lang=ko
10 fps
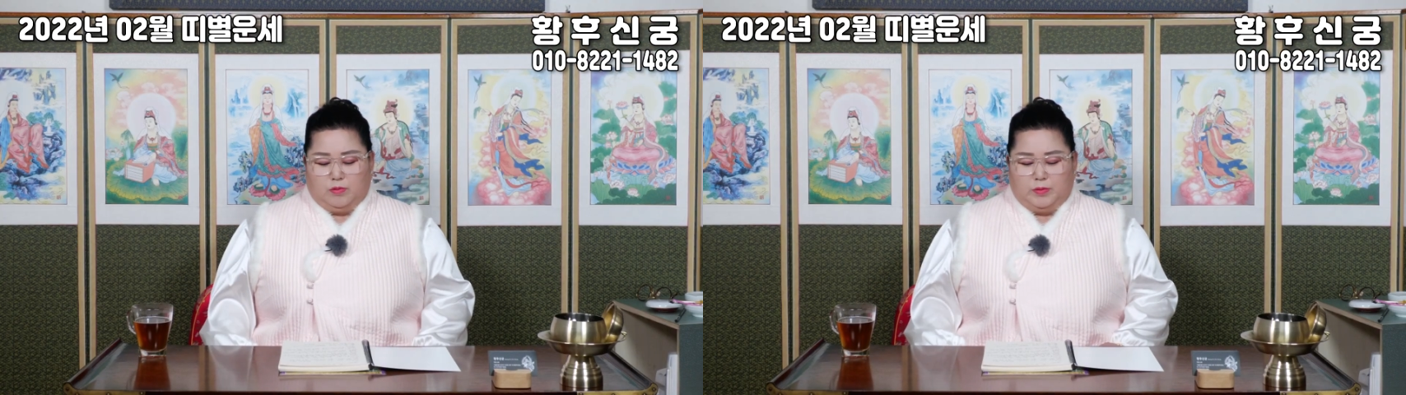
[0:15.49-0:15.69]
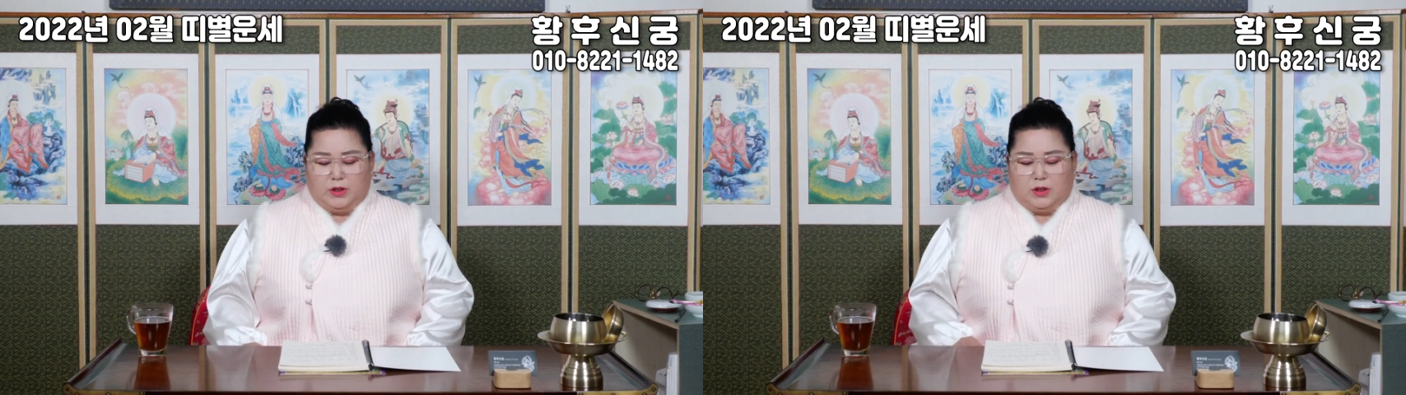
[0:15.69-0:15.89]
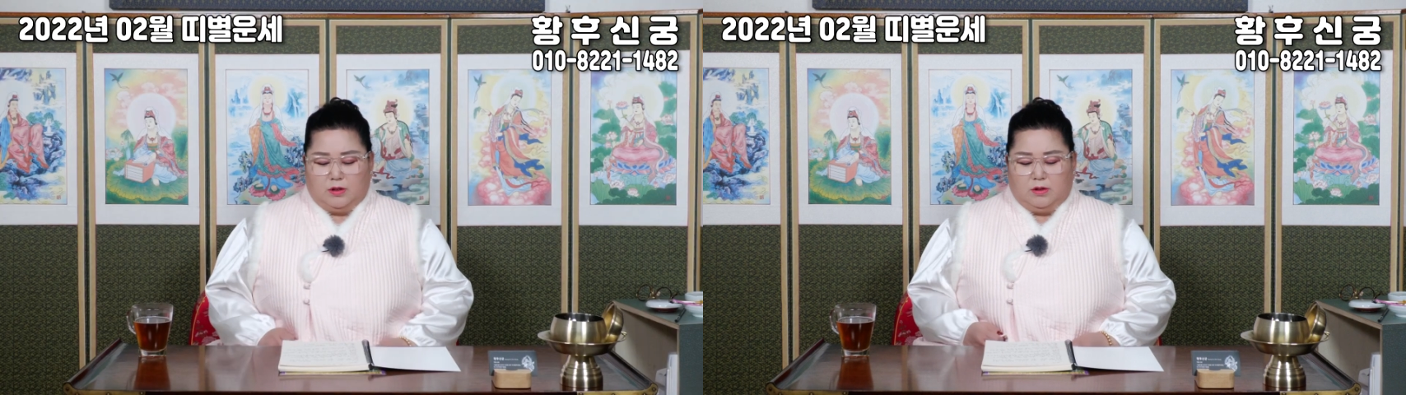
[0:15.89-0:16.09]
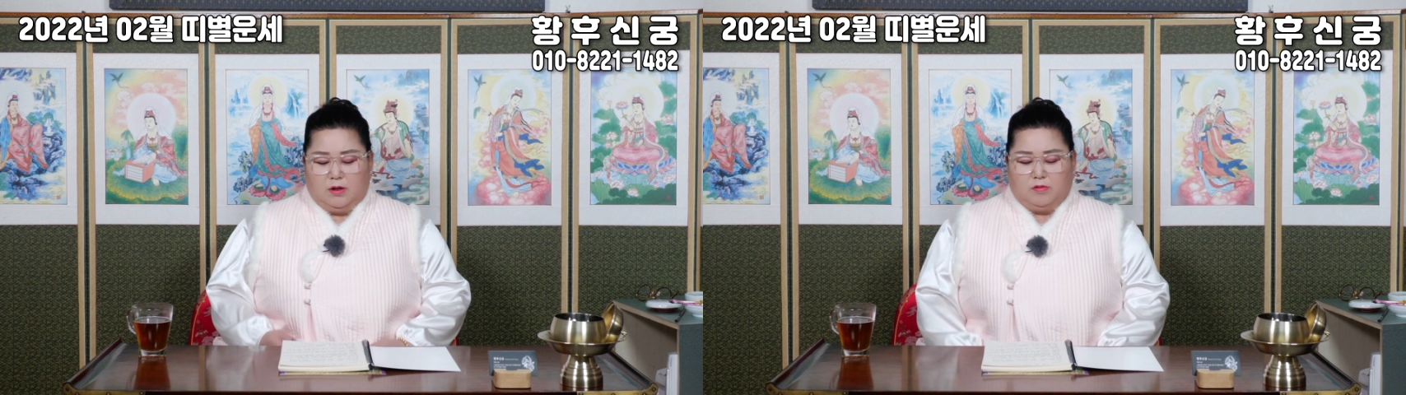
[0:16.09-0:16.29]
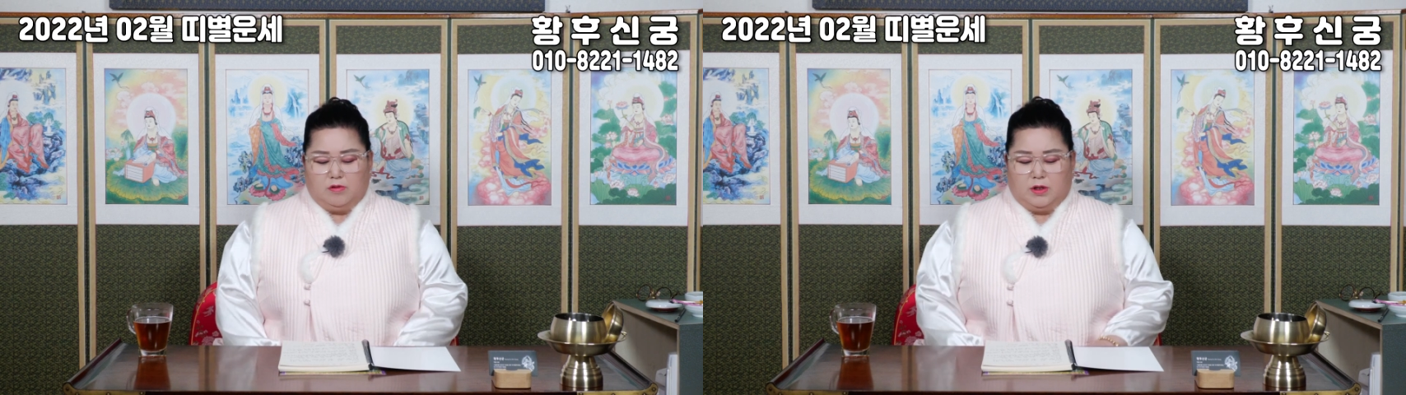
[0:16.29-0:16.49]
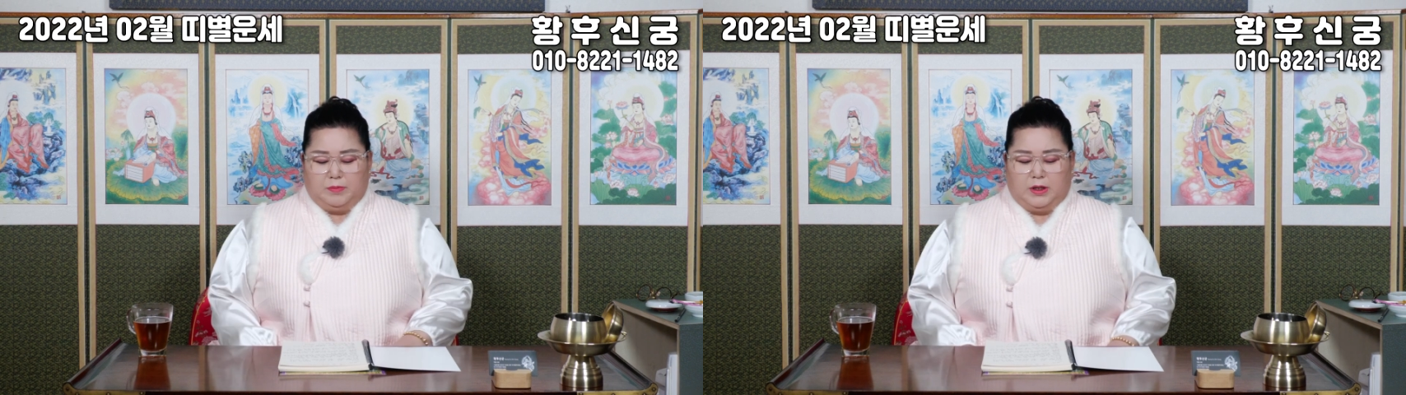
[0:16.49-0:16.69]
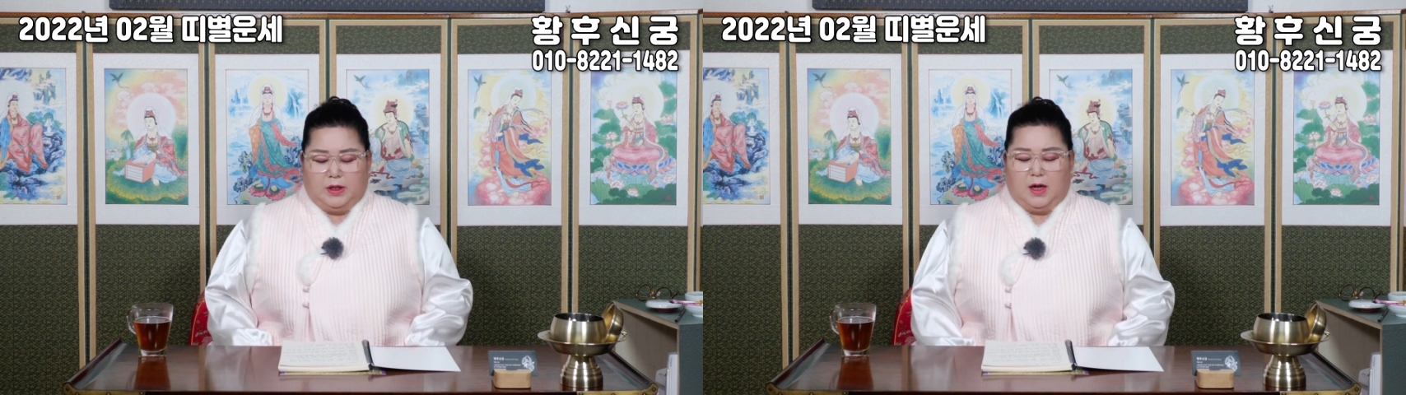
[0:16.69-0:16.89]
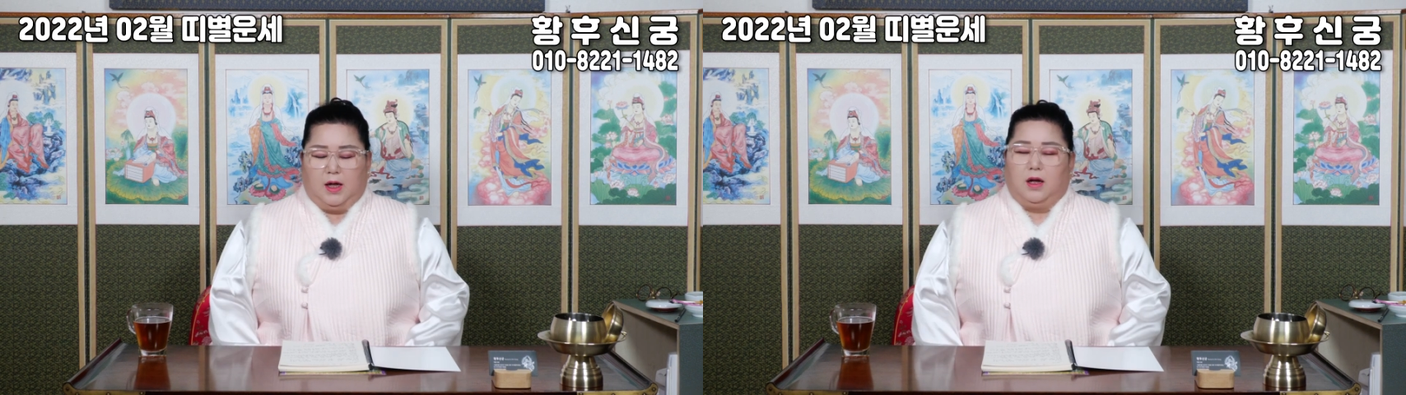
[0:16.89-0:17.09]
움직이는
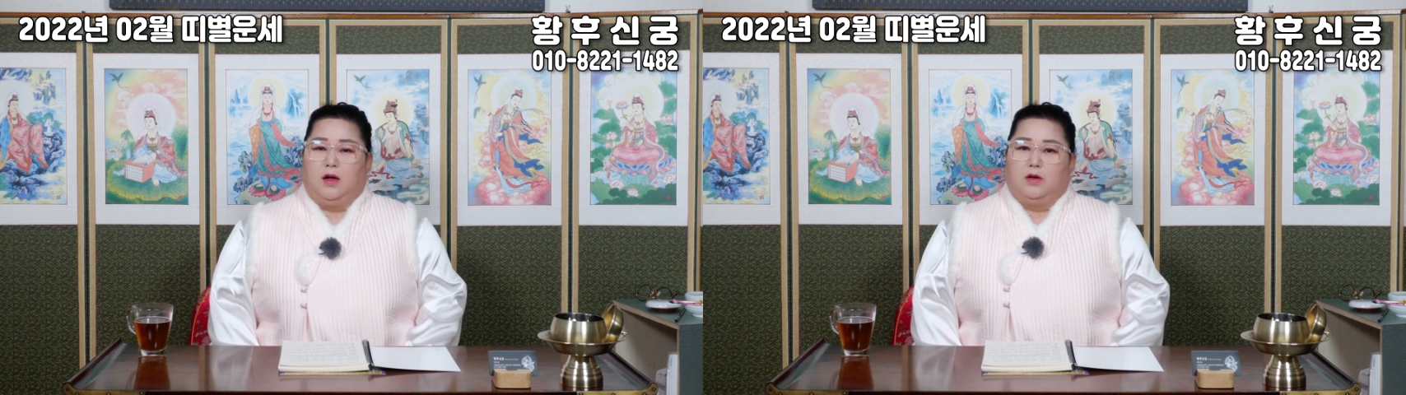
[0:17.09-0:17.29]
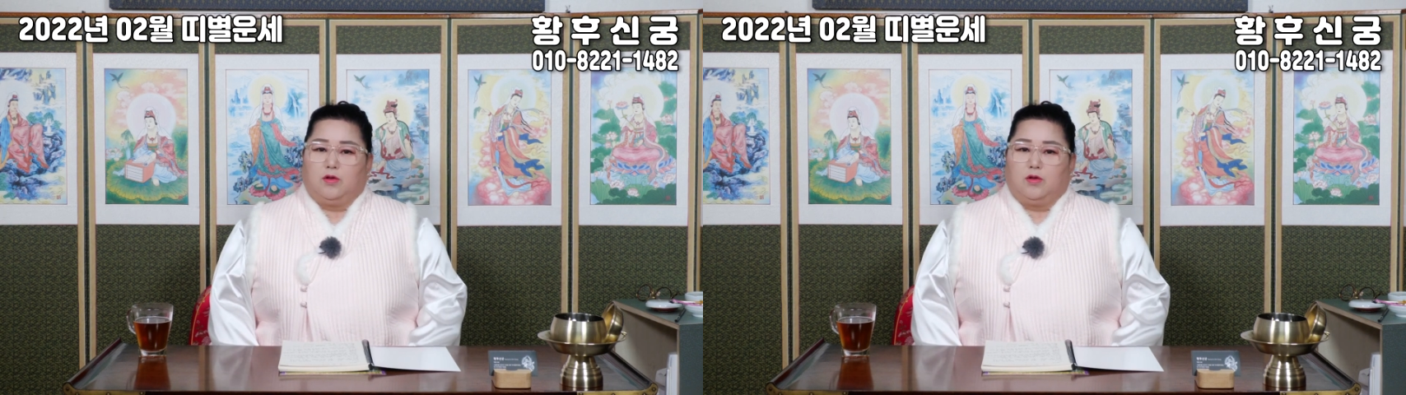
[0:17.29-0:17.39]
형국입니다.